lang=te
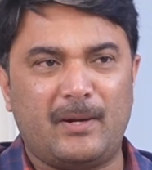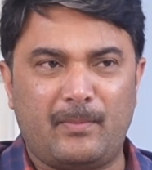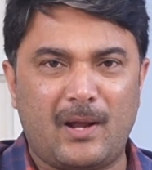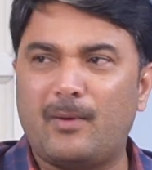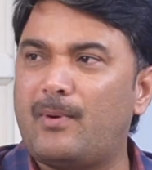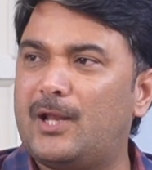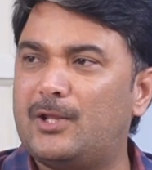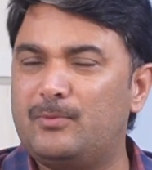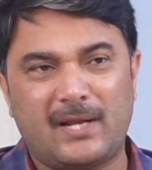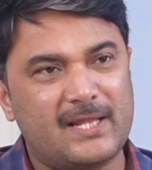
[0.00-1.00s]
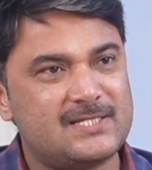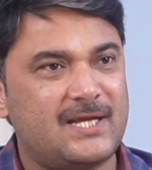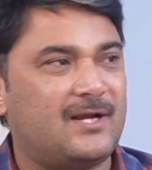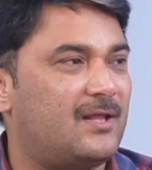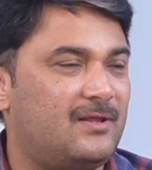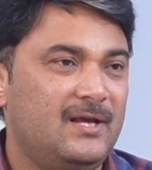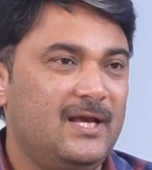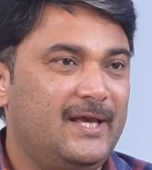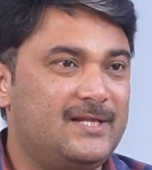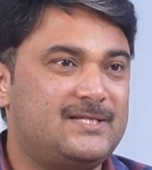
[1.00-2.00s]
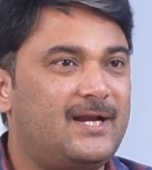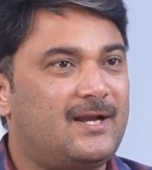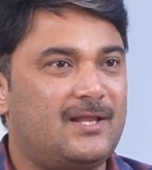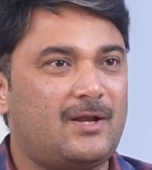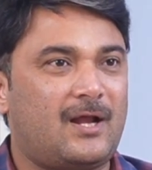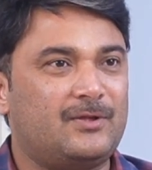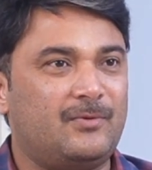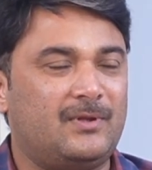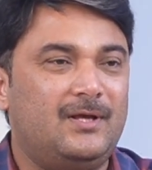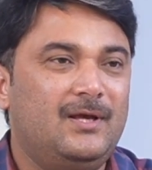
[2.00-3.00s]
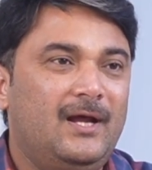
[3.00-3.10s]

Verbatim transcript: పరిపాలన బాగాలేదు మీరు అది చేయట్లేదు ఇది చేయట్లేదు అని అర్థం ఉంది